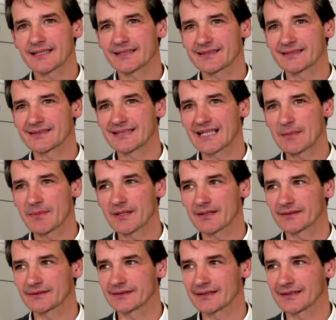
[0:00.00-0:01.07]
dass das
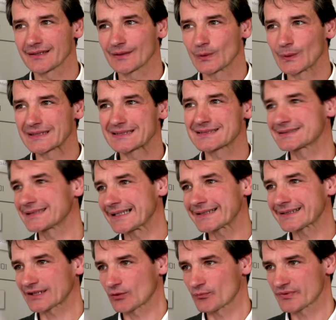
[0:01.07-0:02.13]
Thema der
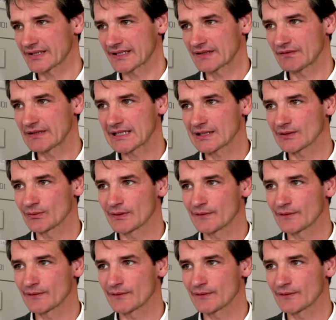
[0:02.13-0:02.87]
Ortszentrumsentwicklung